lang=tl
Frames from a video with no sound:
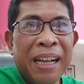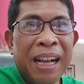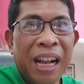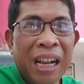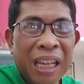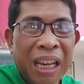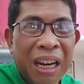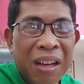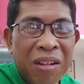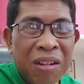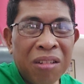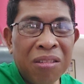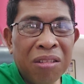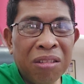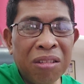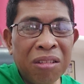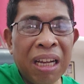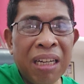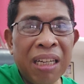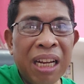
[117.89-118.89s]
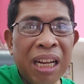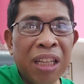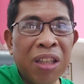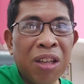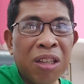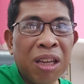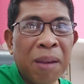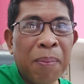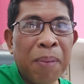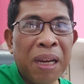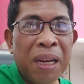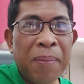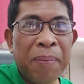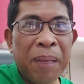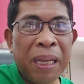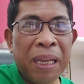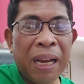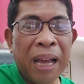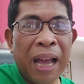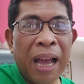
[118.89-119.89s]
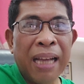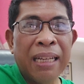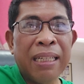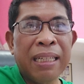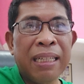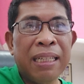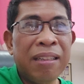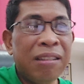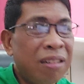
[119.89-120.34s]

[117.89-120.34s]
agrikultura dito sa Pilipinas,